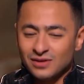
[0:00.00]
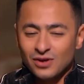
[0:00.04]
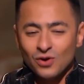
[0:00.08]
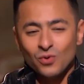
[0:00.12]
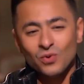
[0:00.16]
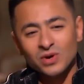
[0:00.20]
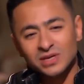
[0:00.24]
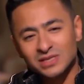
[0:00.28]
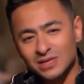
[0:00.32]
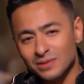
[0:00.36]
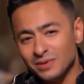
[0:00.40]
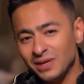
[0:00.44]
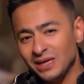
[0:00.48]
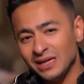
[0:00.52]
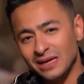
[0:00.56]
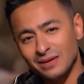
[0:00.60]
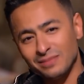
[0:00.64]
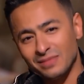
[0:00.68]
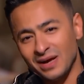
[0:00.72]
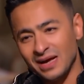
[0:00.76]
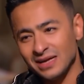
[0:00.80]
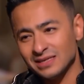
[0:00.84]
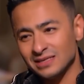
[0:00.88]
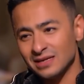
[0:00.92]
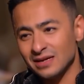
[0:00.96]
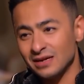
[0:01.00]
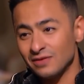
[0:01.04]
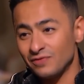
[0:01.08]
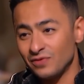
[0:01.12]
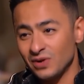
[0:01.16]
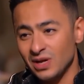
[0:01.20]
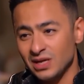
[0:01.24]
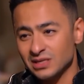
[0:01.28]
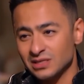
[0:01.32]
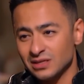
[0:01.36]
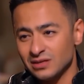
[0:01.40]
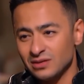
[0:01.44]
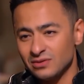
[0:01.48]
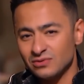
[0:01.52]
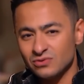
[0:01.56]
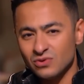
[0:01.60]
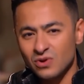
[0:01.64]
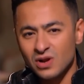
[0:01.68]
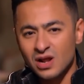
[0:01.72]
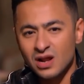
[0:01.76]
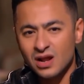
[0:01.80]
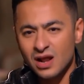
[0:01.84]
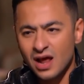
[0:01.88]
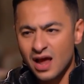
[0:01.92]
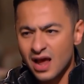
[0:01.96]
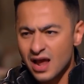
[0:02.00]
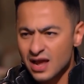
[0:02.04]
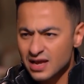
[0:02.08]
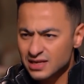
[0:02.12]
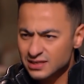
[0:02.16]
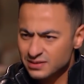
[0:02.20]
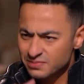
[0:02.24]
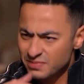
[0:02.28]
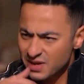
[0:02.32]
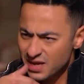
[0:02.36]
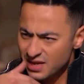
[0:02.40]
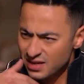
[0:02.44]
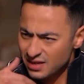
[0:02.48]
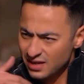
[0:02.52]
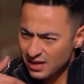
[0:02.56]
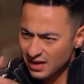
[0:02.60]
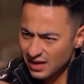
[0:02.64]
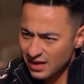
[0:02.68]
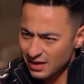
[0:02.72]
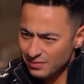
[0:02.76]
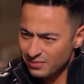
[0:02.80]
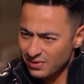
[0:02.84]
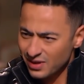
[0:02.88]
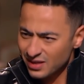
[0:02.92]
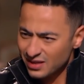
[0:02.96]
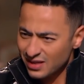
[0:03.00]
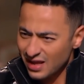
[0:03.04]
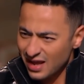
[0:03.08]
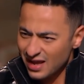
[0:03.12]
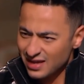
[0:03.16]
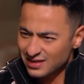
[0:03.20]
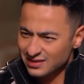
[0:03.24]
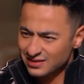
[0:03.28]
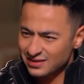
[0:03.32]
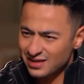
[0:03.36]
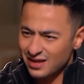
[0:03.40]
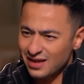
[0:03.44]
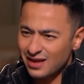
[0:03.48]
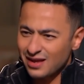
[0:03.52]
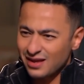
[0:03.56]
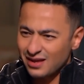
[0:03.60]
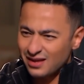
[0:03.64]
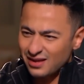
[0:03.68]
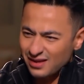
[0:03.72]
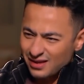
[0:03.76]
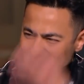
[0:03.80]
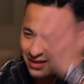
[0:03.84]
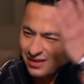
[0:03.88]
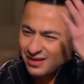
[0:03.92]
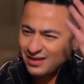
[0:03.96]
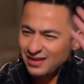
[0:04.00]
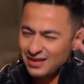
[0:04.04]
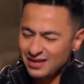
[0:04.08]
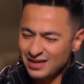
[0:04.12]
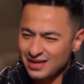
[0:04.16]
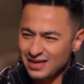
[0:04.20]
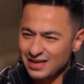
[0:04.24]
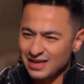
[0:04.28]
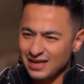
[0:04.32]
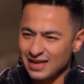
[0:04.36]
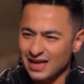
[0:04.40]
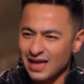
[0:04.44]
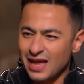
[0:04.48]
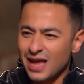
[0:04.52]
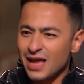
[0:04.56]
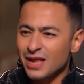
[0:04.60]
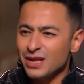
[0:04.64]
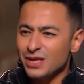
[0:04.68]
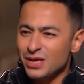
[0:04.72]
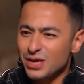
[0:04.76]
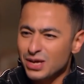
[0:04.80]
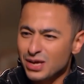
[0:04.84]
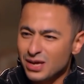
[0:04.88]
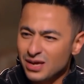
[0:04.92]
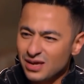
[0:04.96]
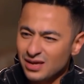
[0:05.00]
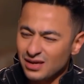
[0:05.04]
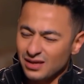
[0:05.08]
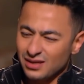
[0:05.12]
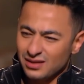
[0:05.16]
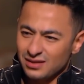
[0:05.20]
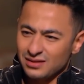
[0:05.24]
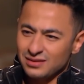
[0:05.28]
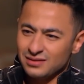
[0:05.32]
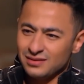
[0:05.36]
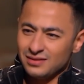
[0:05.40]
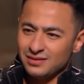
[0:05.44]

هو سامحني عم حسن انا في اللحظه دي قلت له انا عايز منك البوم عايز اغاني ايه؟